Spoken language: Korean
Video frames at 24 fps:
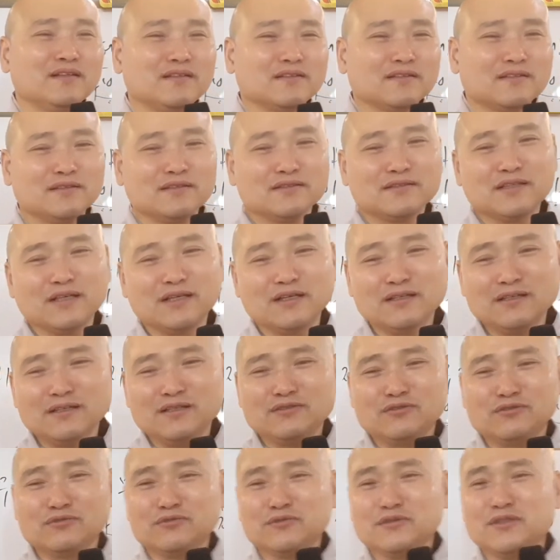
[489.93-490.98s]
그렇게
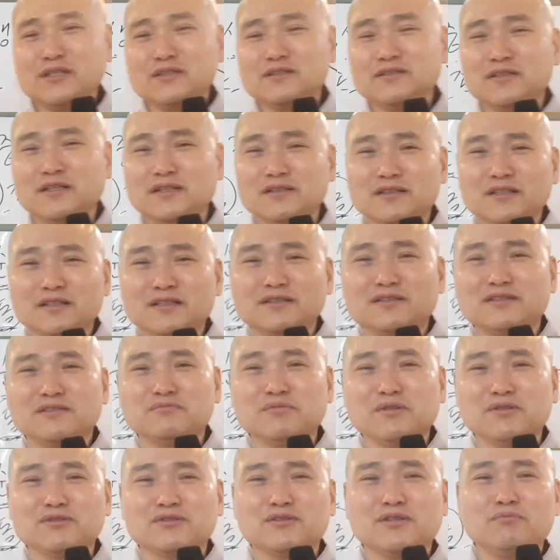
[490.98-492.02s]
중생 세계에
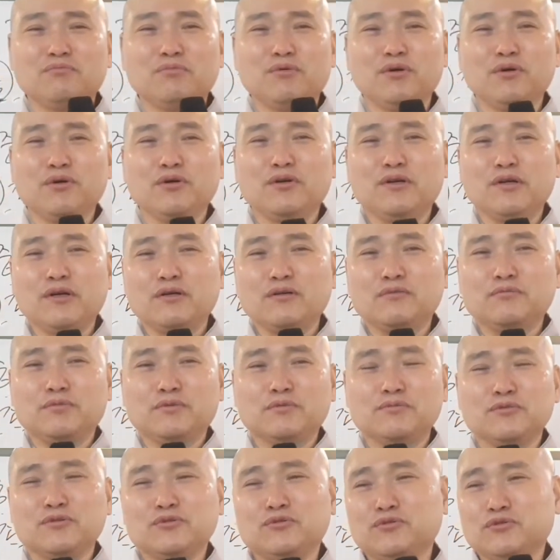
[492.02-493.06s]
있으면서 보현
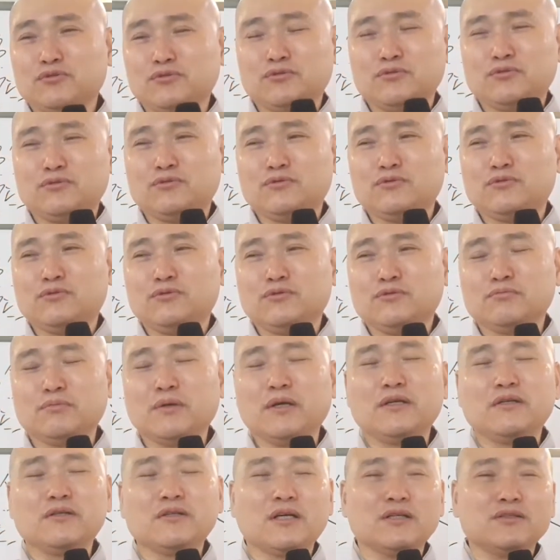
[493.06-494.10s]
행원품을 쭉
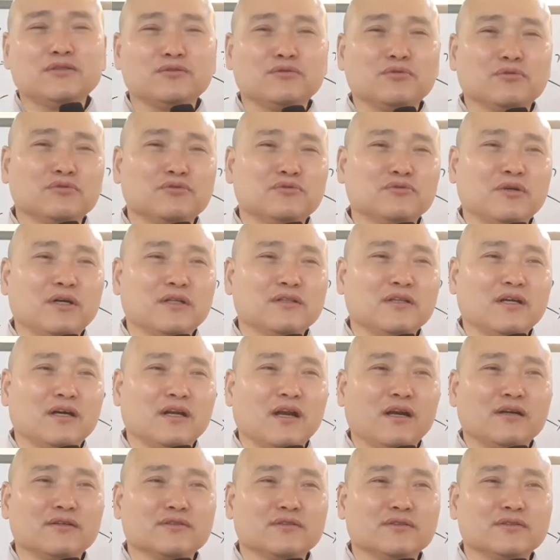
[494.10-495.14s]
매일같이
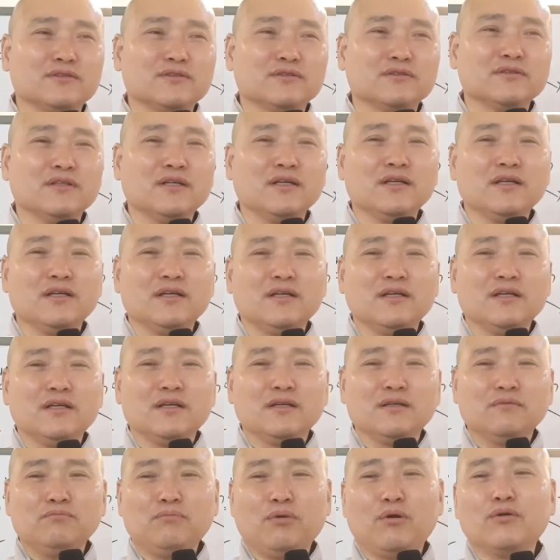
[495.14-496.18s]
독송한다라는 것은
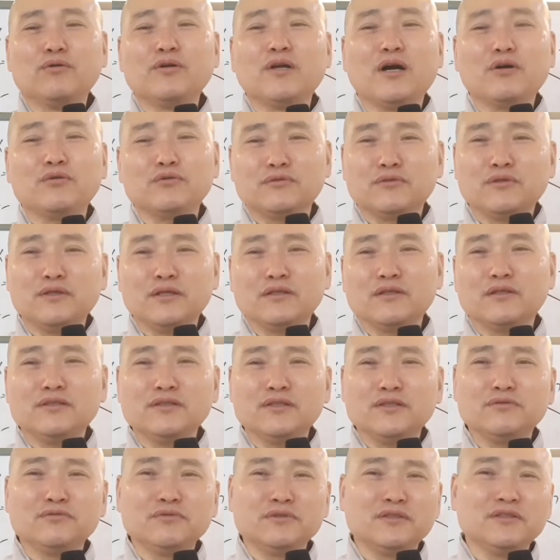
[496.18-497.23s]
번아웃 되기
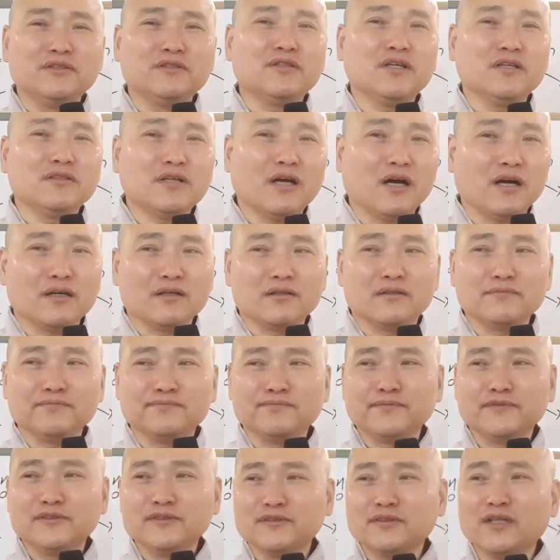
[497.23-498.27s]
쉬운 이 세상,
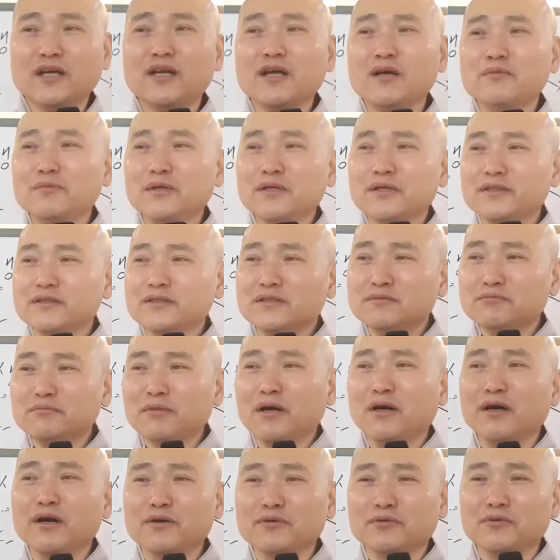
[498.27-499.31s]
사람에게
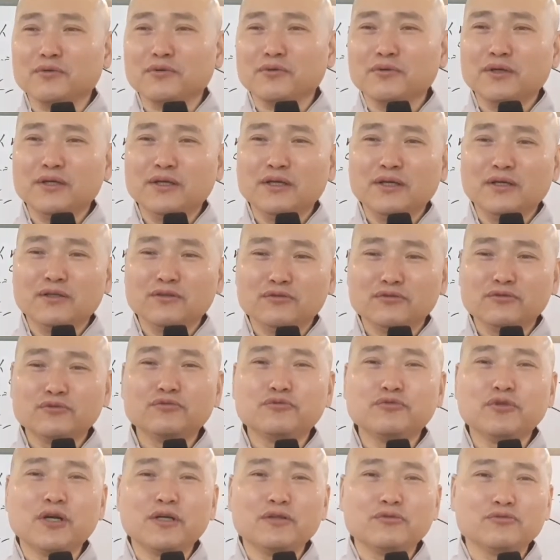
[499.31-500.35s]
실망하고,
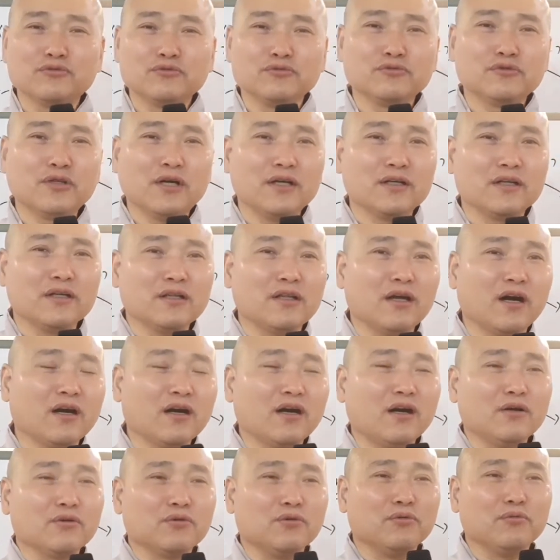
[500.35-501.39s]
누구에, 누군가에게
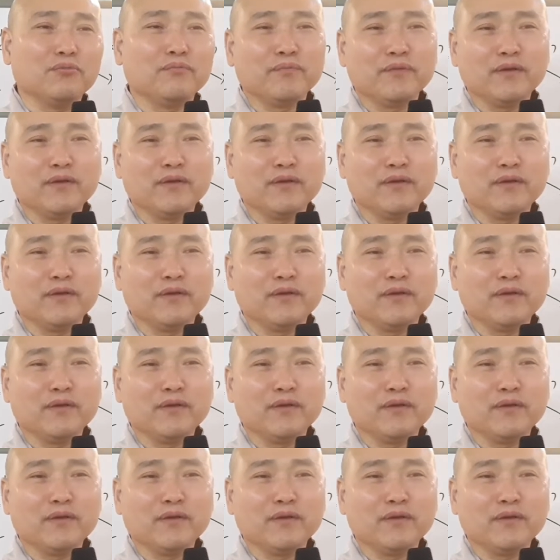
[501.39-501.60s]
당하고,